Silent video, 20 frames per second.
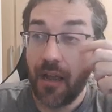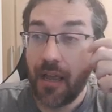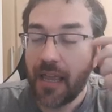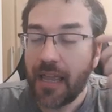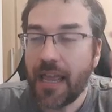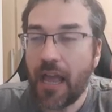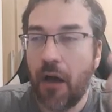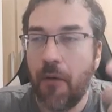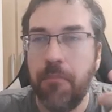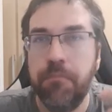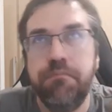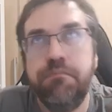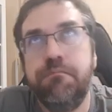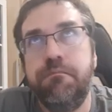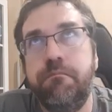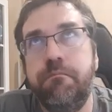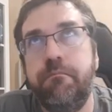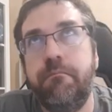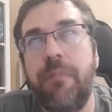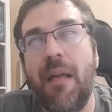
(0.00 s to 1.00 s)
E é
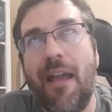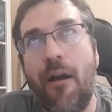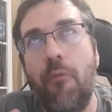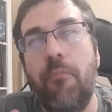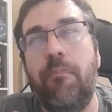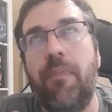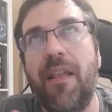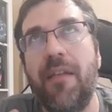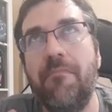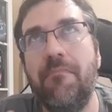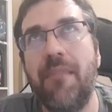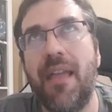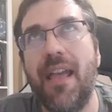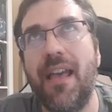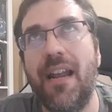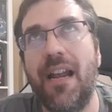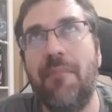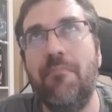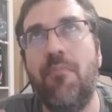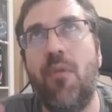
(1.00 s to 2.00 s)
é o
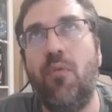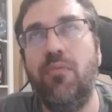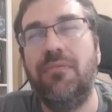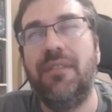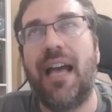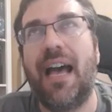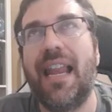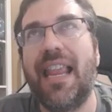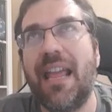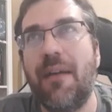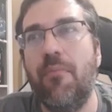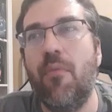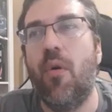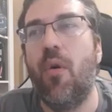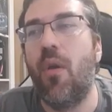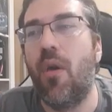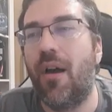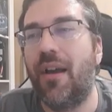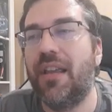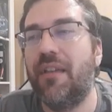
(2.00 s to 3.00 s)
primeira montaria
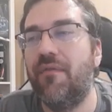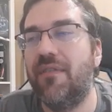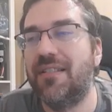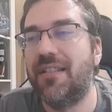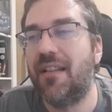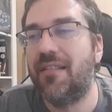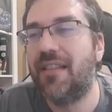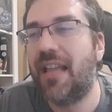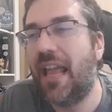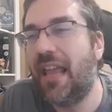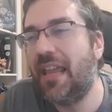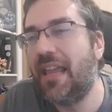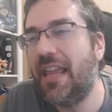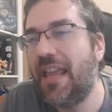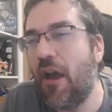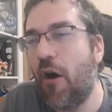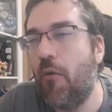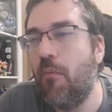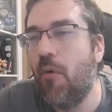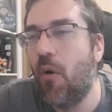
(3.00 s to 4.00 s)
Murloc que você tem, e
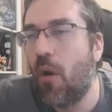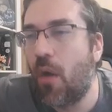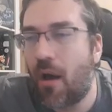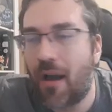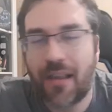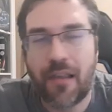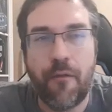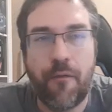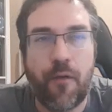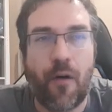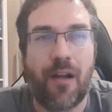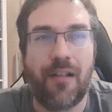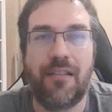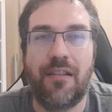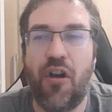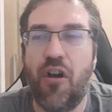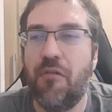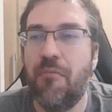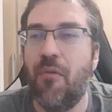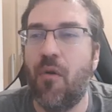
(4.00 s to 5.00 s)
é o Murloc
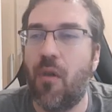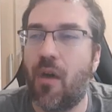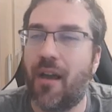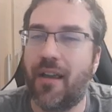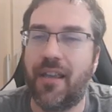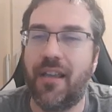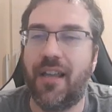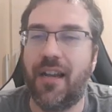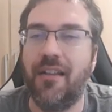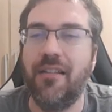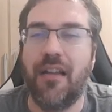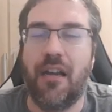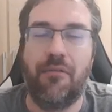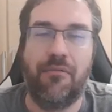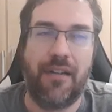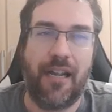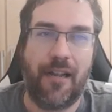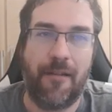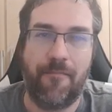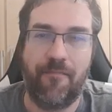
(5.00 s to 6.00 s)
fortão e o Murloc grandão,
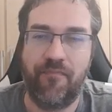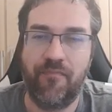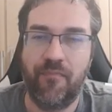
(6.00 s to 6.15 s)
né?